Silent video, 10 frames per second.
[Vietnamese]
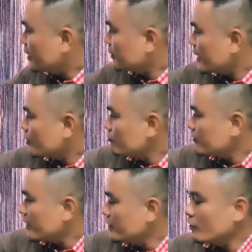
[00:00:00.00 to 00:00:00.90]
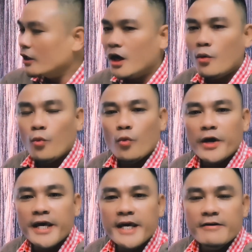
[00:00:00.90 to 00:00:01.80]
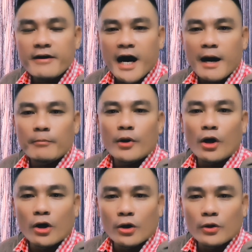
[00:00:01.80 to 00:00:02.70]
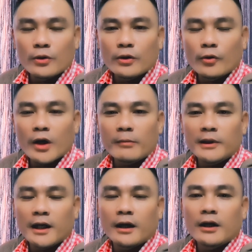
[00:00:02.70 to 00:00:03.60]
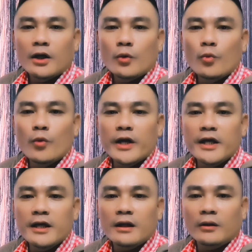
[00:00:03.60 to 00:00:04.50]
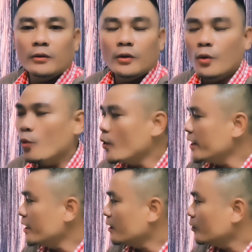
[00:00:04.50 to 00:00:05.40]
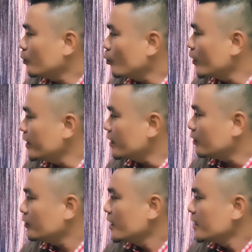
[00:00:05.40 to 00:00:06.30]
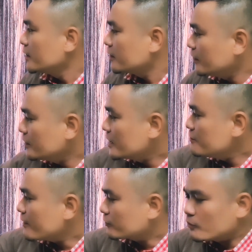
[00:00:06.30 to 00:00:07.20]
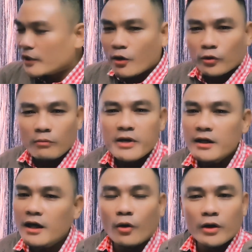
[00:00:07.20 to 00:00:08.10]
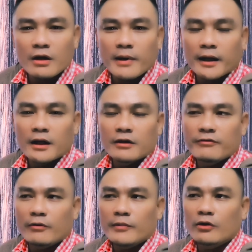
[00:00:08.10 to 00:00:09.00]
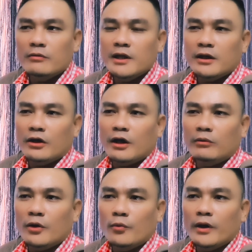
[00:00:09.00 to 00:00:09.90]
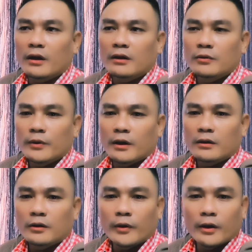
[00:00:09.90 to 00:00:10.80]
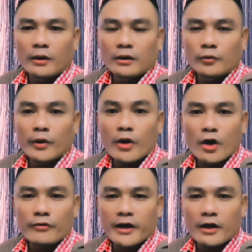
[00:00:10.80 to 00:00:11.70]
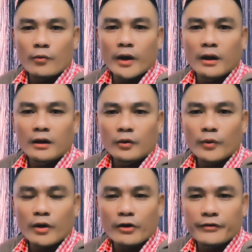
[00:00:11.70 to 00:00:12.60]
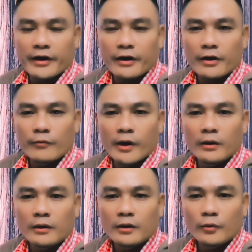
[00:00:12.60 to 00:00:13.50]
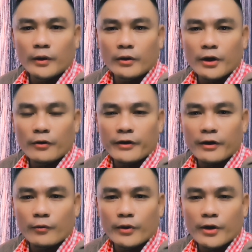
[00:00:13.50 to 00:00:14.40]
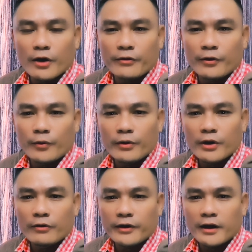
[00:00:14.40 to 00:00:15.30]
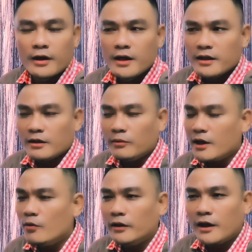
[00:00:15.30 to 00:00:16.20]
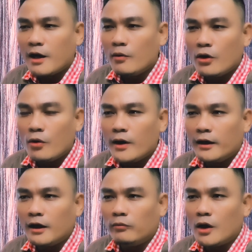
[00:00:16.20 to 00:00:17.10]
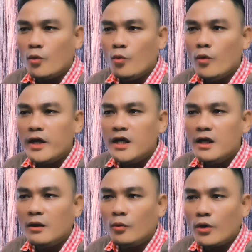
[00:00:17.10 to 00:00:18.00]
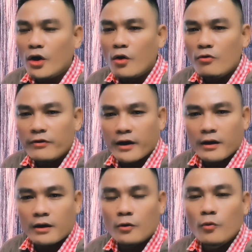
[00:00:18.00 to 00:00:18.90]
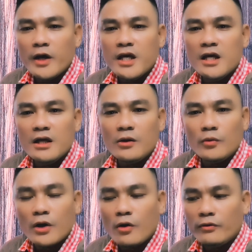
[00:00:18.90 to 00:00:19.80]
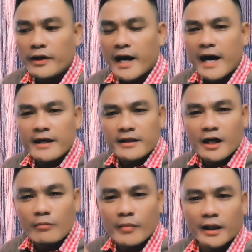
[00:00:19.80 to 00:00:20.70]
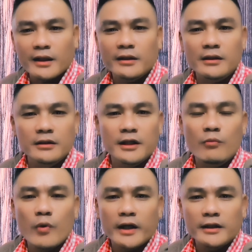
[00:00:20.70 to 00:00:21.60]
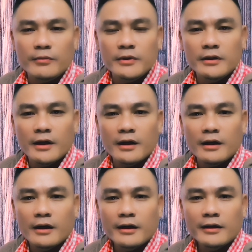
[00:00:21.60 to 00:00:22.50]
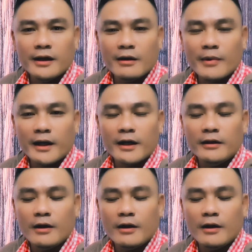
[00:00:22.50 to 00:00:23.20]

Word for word: Ở đây cũng vậy, nó là we và âm O của âm L. Will, will, will. Cho nên khi vào trong câu nó biến đổi các bạn ơi. Vào trong câu nó biến đổi đọc là will, will, will. Will go there, will, will go there, will, will go there, will go there, will go there. Trong câu người ta không có cố gắng đọc là will go there, will go there. Ai nhấn mạnh cái từ không quan trọng như thế nha các bạn ha.